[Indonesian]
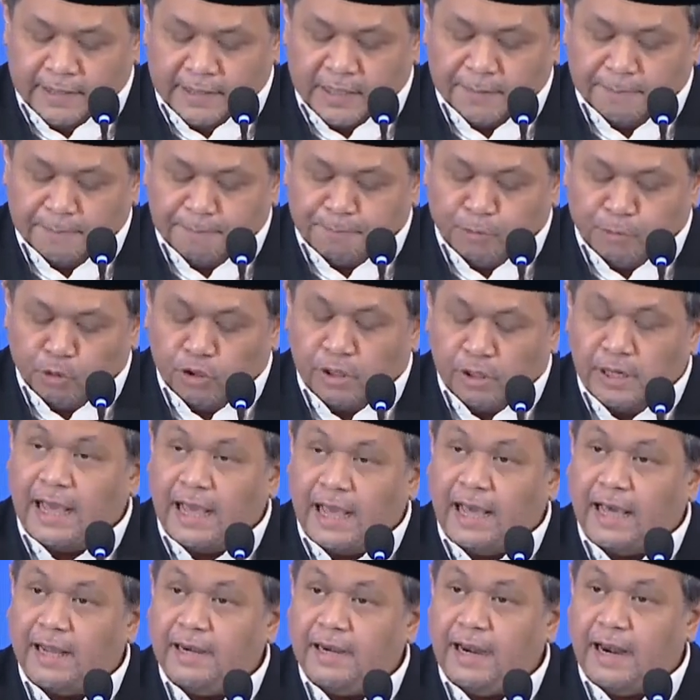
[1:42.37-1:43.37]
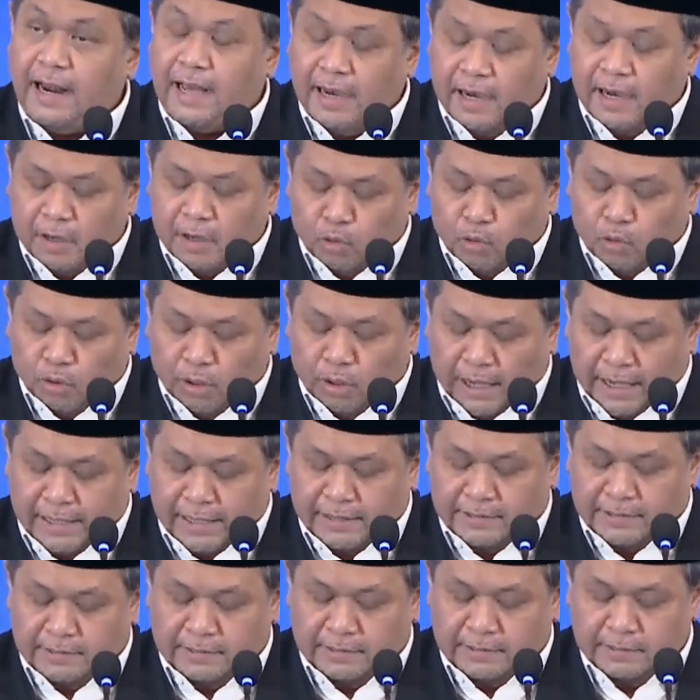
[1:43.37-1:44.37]
kesempurnaan
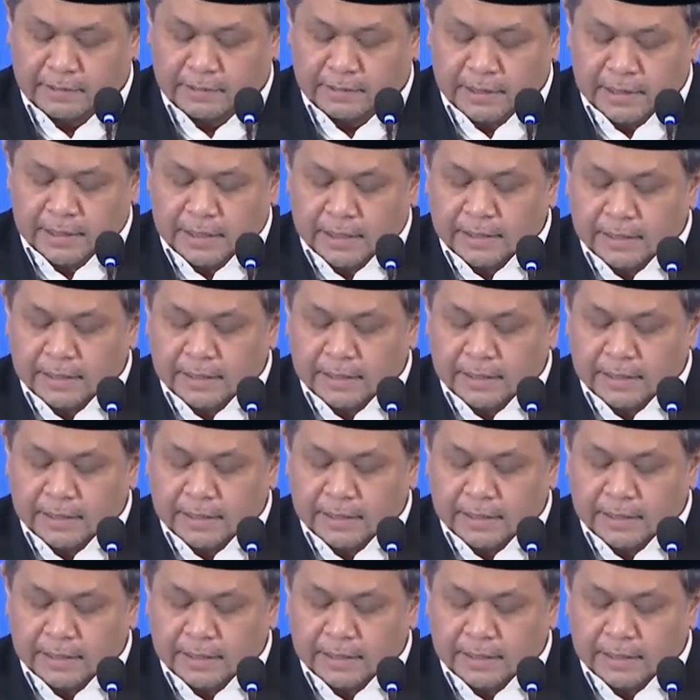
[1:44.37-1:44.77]
Al-Quran